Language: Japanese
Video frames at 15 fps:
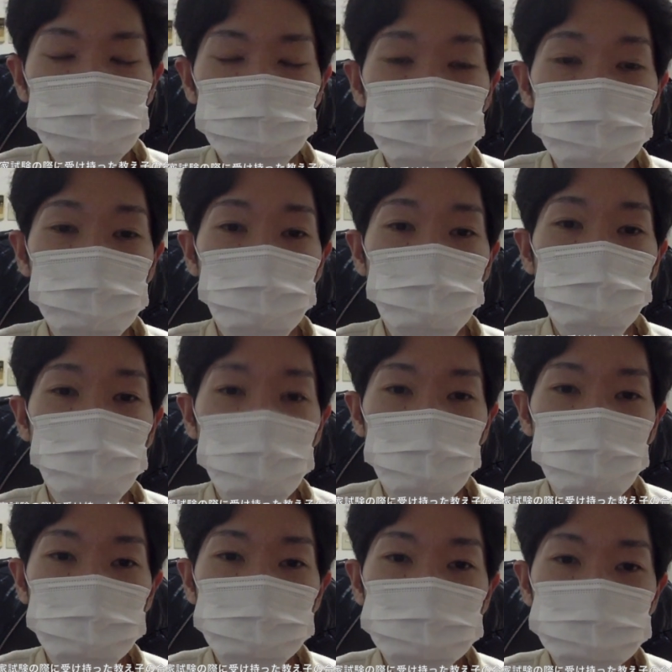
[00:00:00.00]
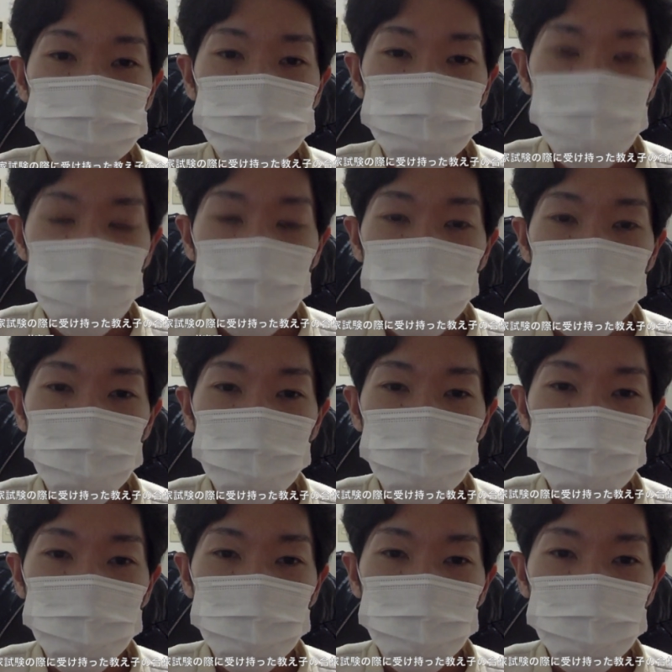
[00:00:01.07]
勉強方法を
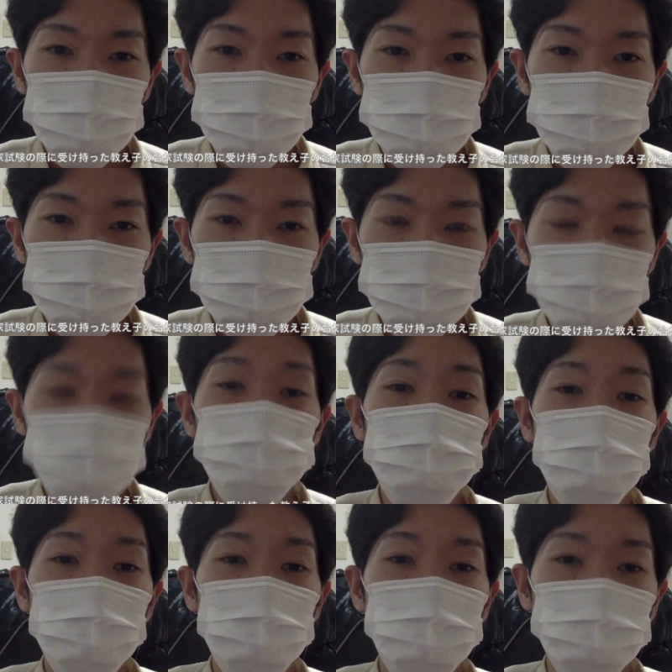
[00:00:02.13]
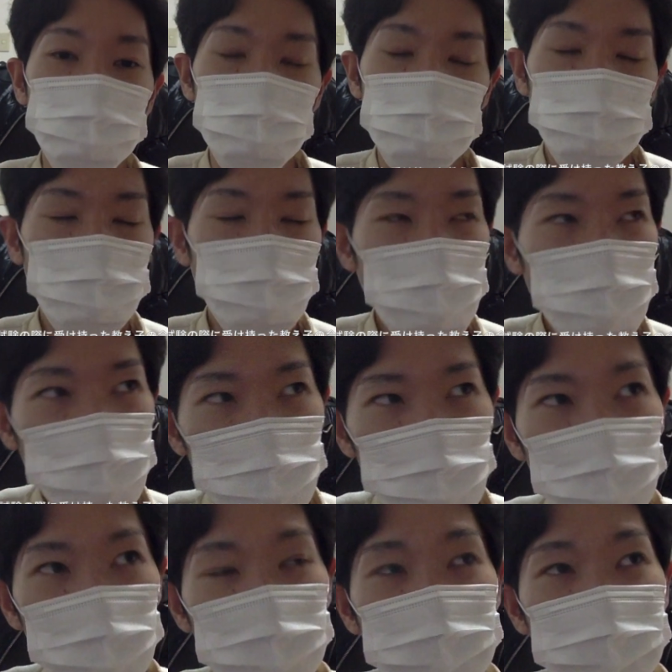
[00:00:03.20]
するしかないので、それ
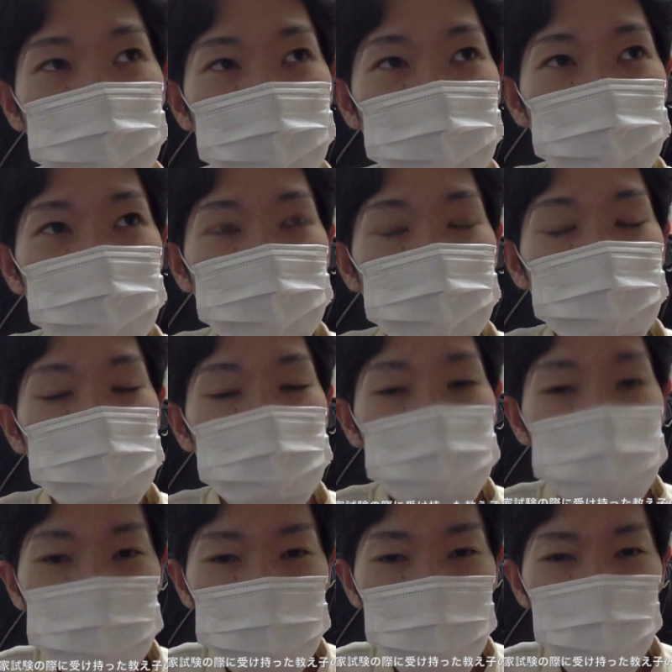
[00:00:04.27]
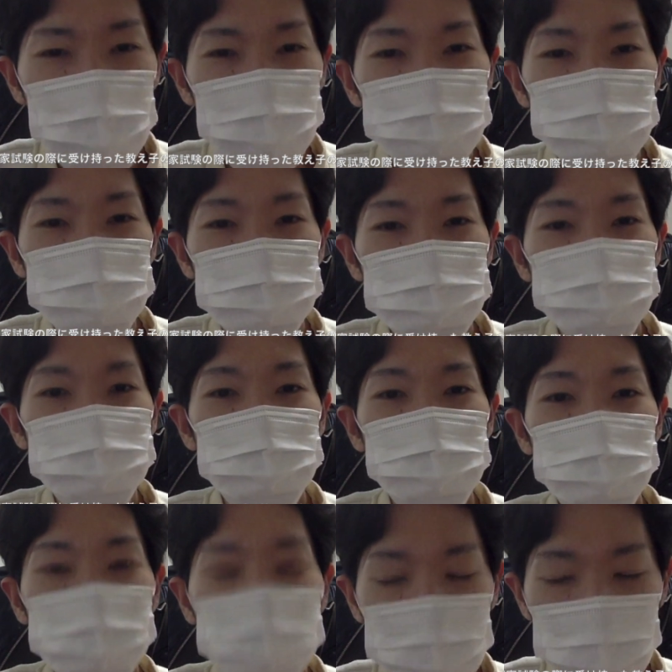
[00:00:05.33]
をすげえ必死に
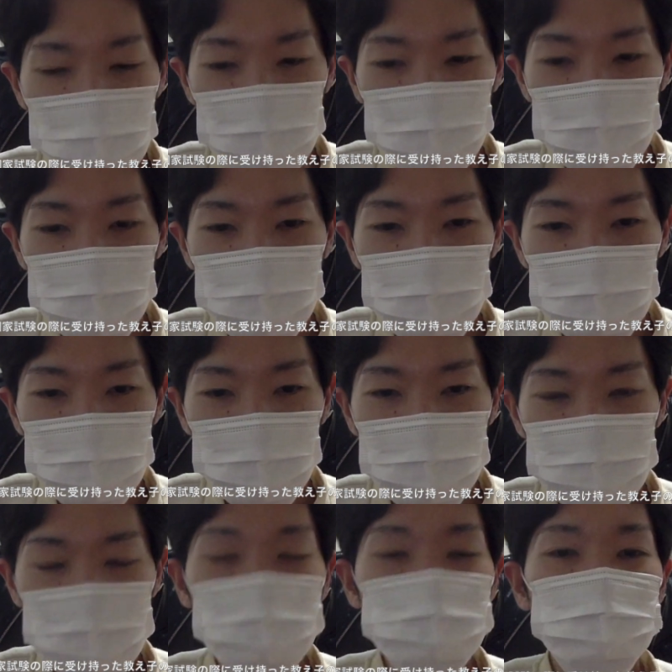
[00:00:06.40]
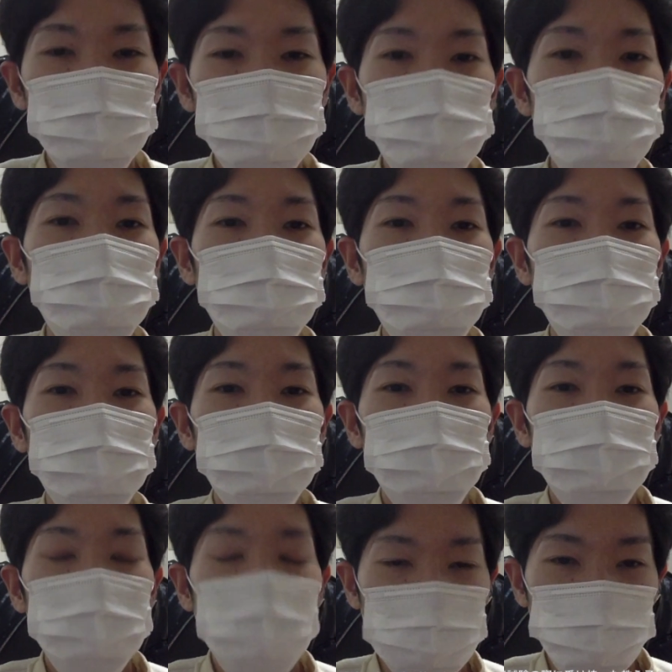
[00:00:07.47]
やって、やっと
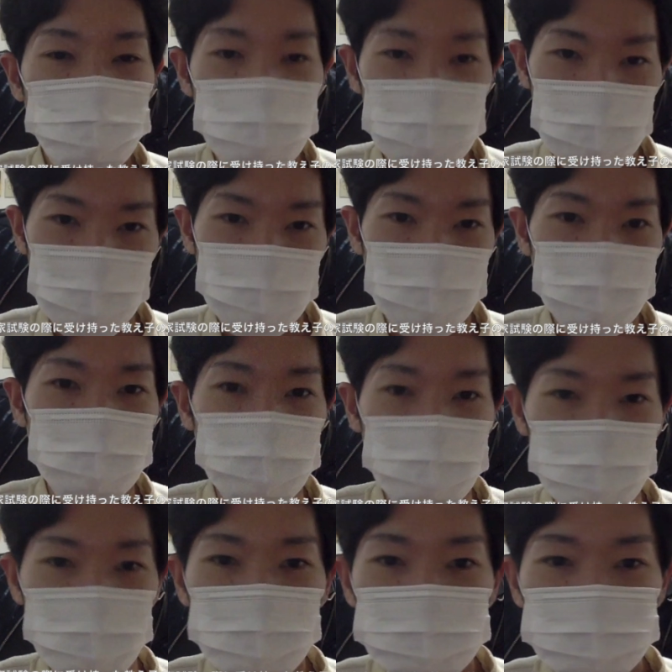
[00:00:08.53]
可能性が出てくるっ